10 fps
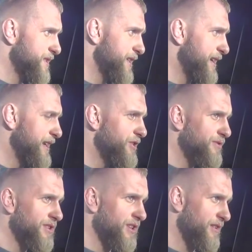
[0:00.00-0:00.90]
Generalnie
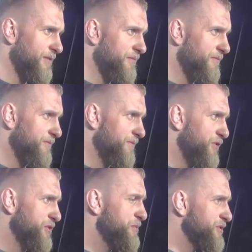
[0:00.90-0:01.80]
czuję się
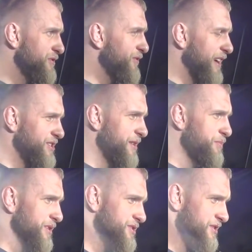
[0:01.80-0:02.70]
dość mocno w każdej
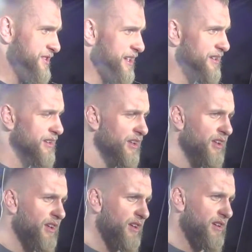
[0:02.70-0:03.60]
płaszczyźnie.
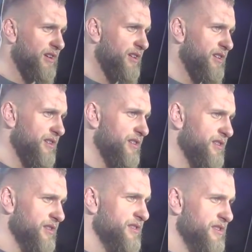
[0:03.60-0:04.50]

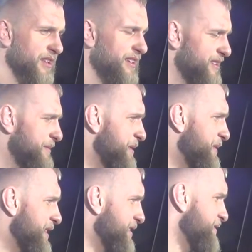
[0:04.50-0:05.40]
E, nieraz
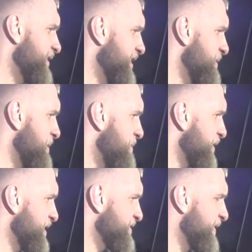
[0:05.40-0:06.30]
MMA, walki MMA
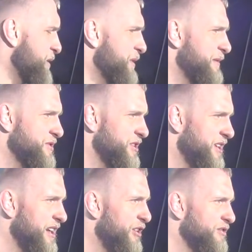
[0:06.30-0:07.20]
pokazywały nam, że
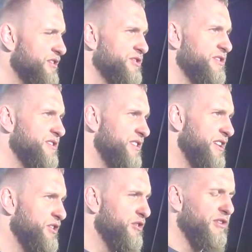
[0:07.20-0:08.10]
taki chaotyczny styl,
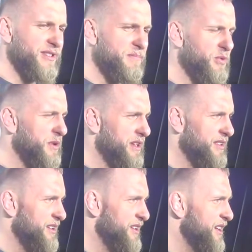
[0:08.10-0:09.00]
nie do końca
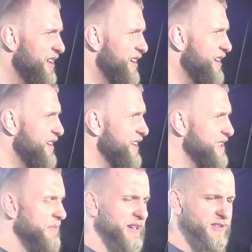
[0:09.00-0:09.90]
poukładany e,
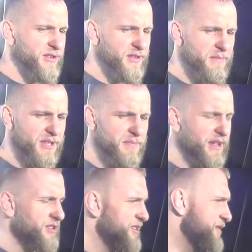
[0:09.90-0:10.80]
jest bardzo
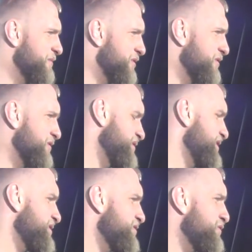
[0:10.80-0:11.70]
niebezpieczny, bo
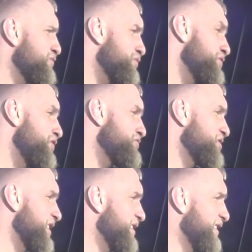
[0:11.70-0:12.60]
jest no, trudny do
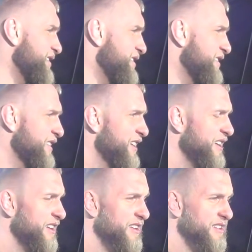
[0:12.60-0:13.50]
odczytania i
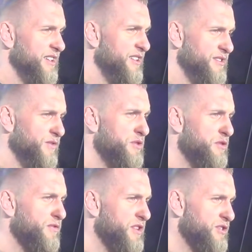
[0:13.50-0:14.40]
e, takich
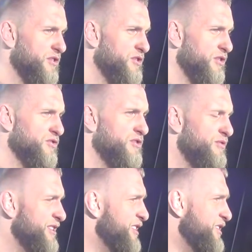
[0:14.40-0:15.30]
zawodników ciężko się
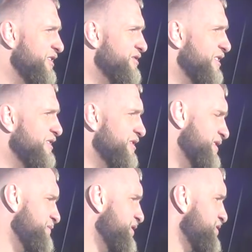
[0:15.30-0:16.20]
odczytuje technicznie i
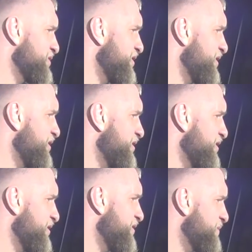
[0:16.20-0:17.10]
czasami ciężko
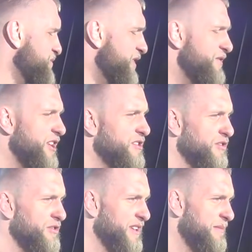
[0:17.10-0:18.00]
przewidzieć,
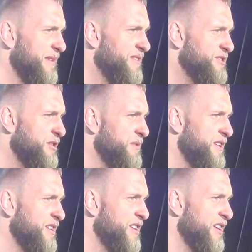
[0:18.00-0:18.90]
co on tak naprawdę zrobi.